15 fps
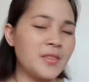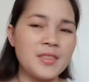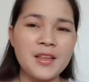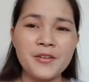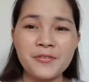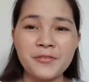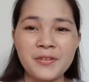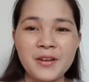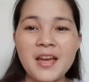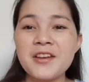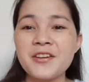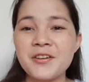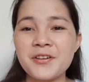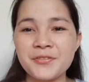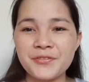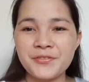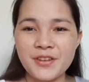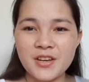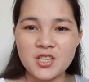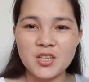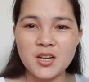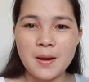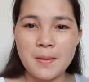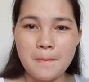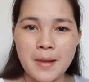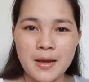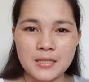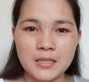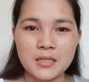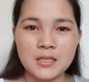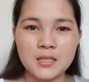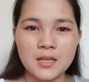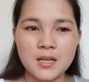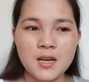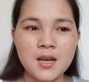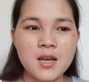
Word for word: ng, ng facial mask.